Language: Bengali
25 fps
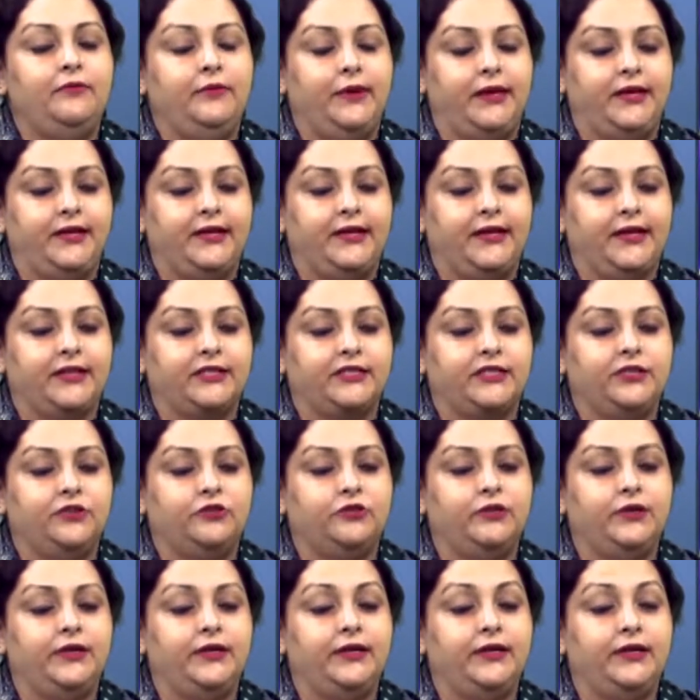
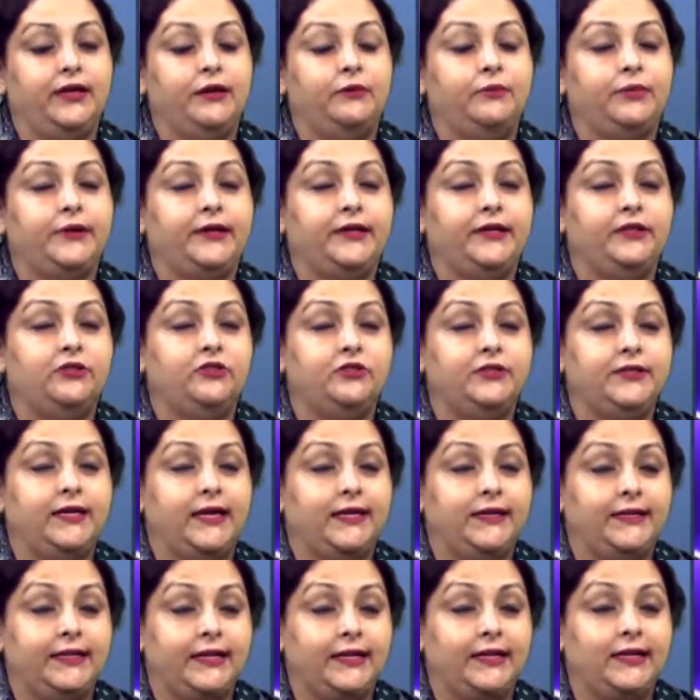মেডিকেশনগুলি নিলাম কিন্তু
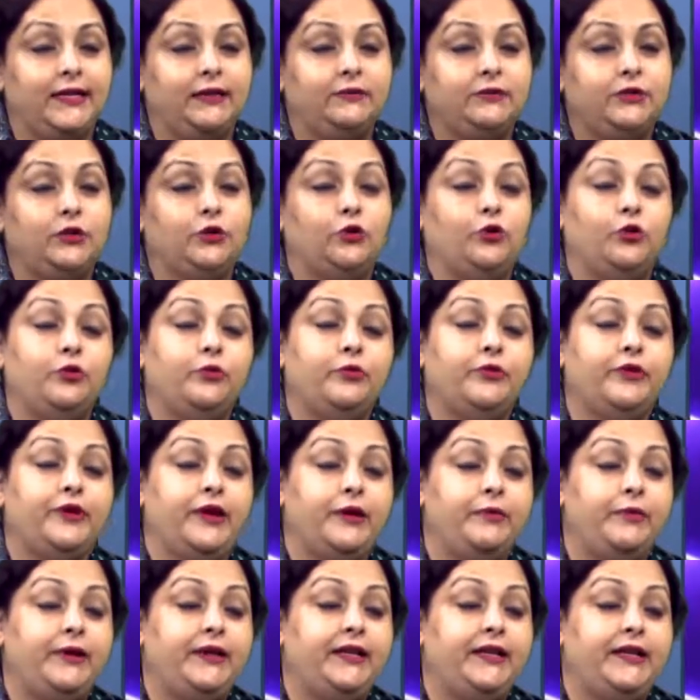যা দেখলাম যে হোম
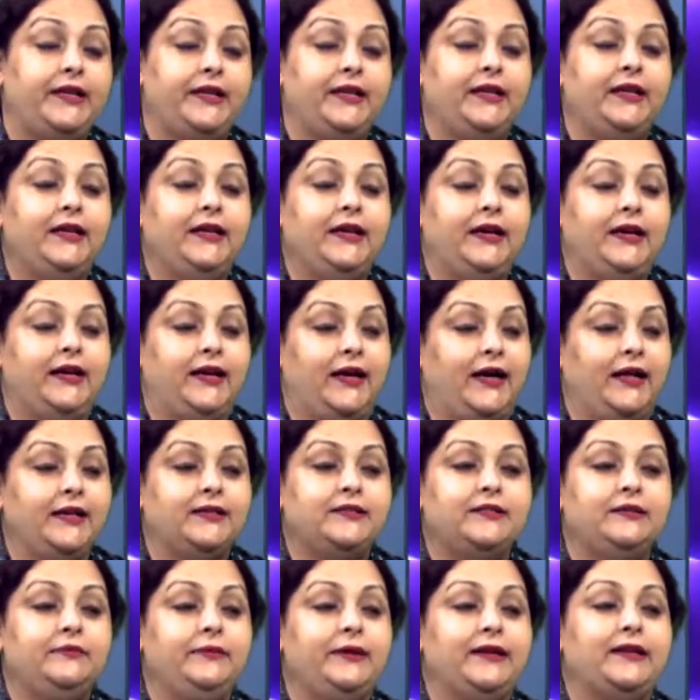রেমেডি
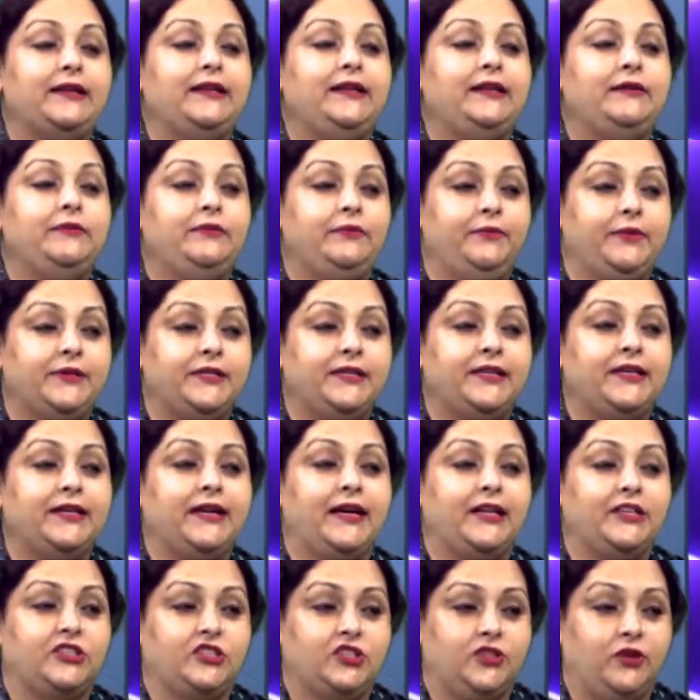আলটিমেটলি বেশি
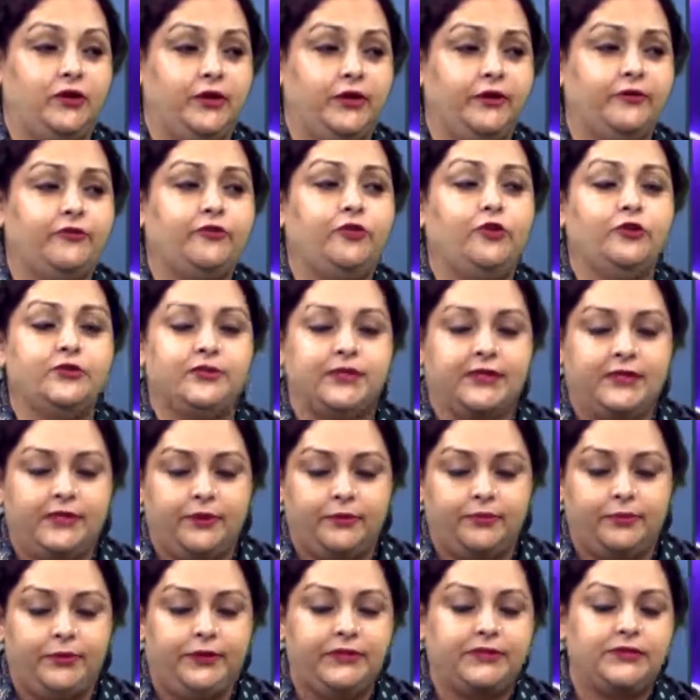কাজ করে অফকোর্স
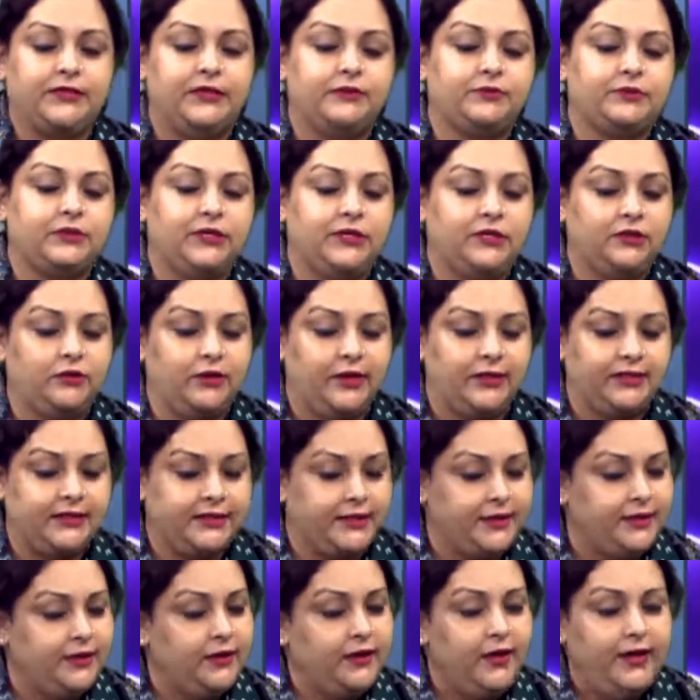একটা প্রেসক্রিপশন তো
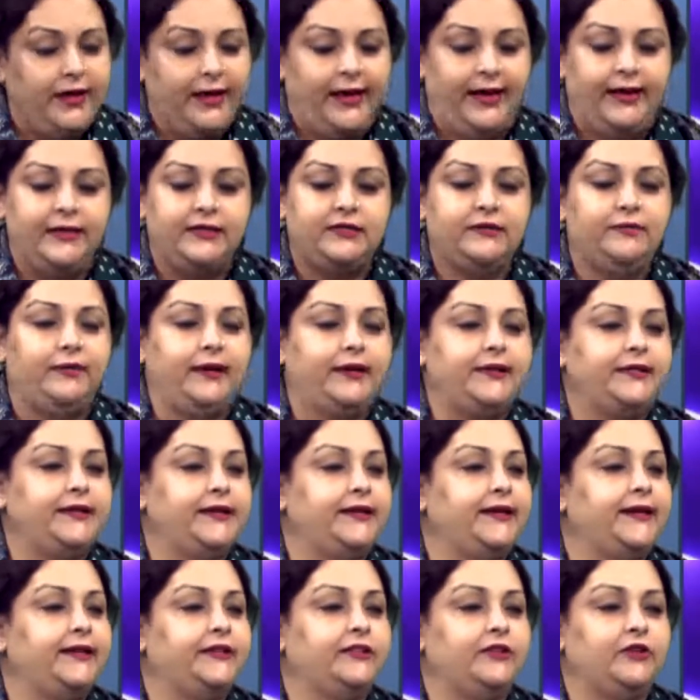আছে
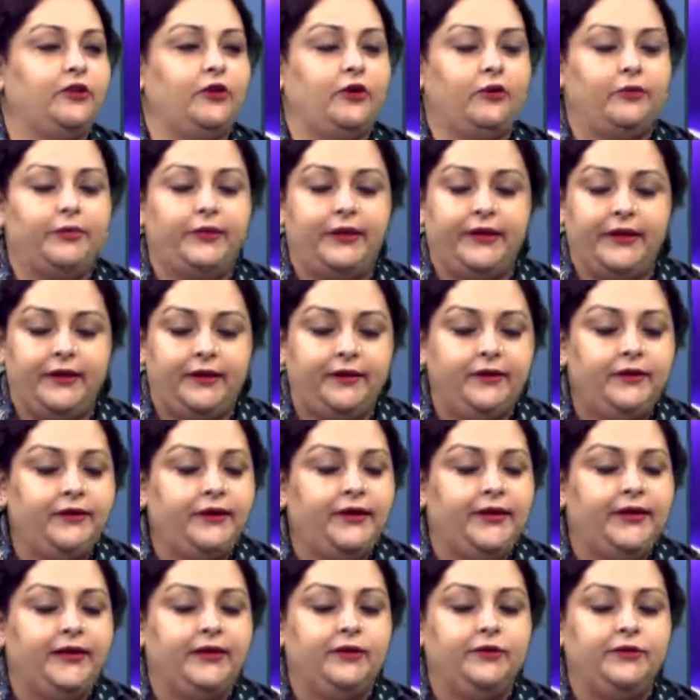অ্যান্টিবায়োটিক খেতে হবে
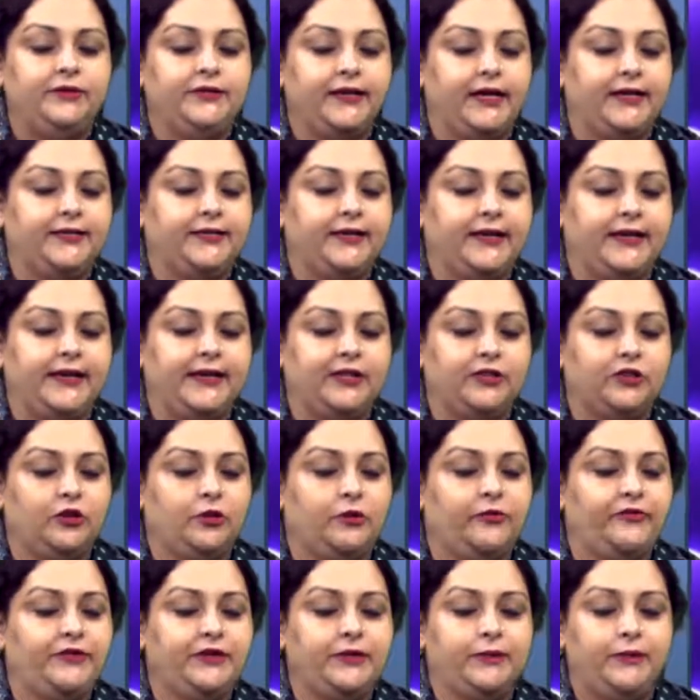ইউনো যা যা খেতে
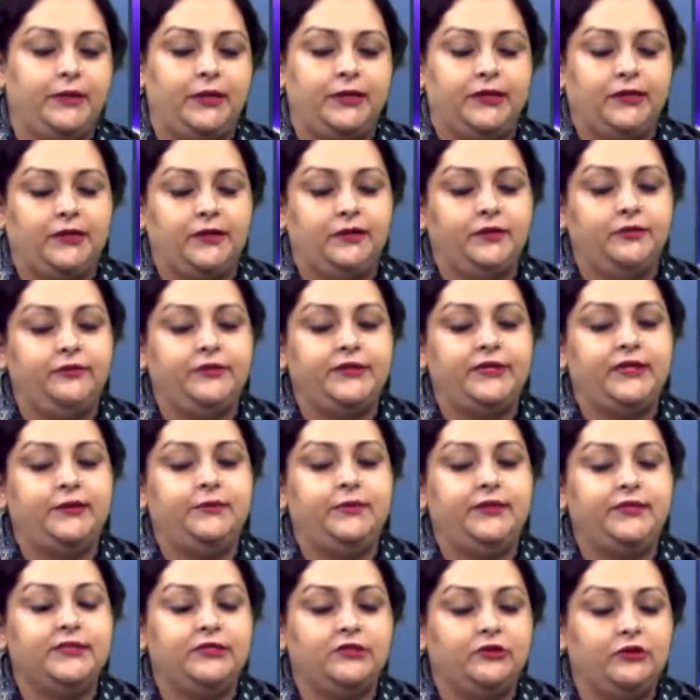হবে ভিটামিন কিন্তু
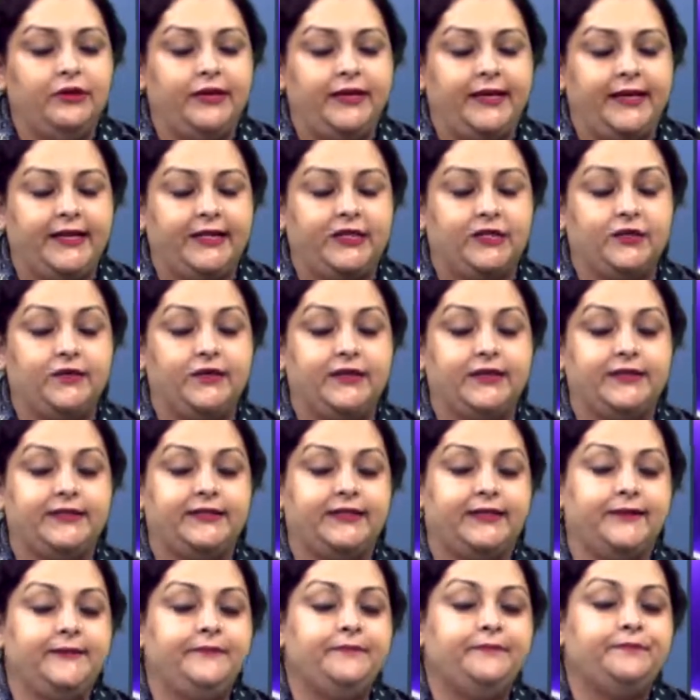ভিটামিনসগুলি খেতে
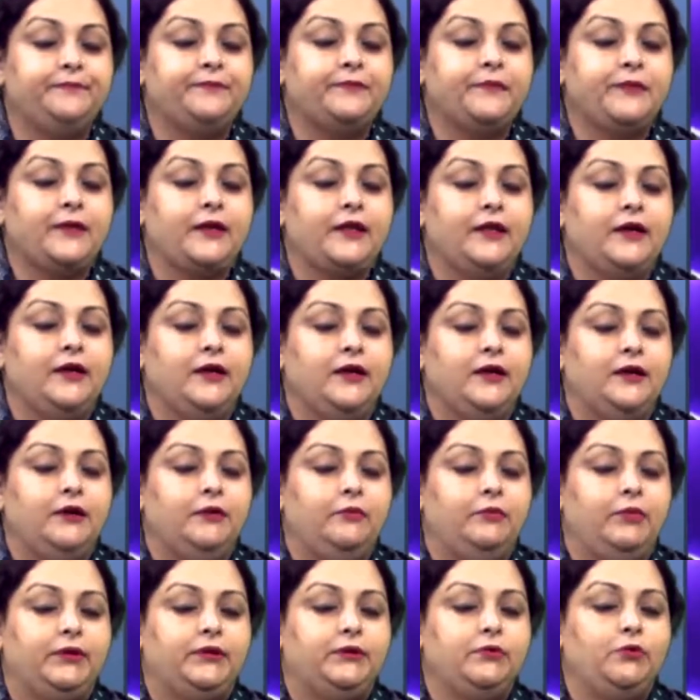হয়েছে
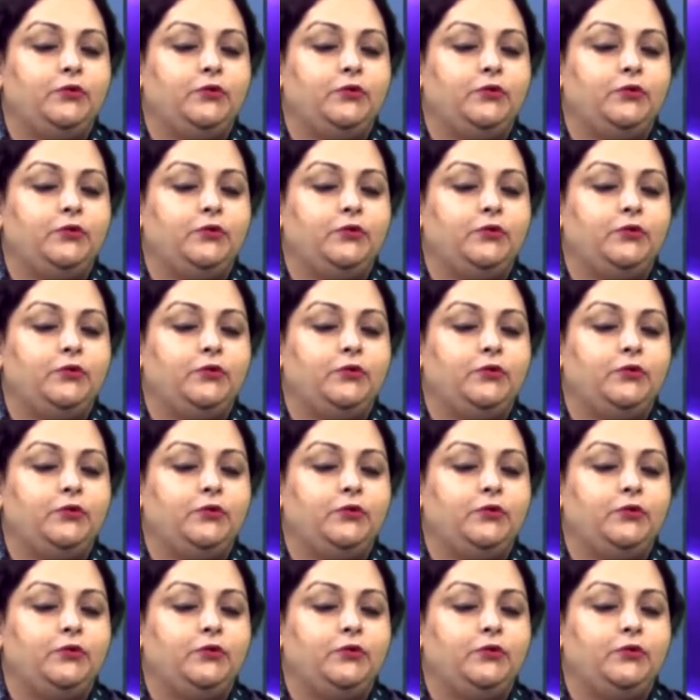বাট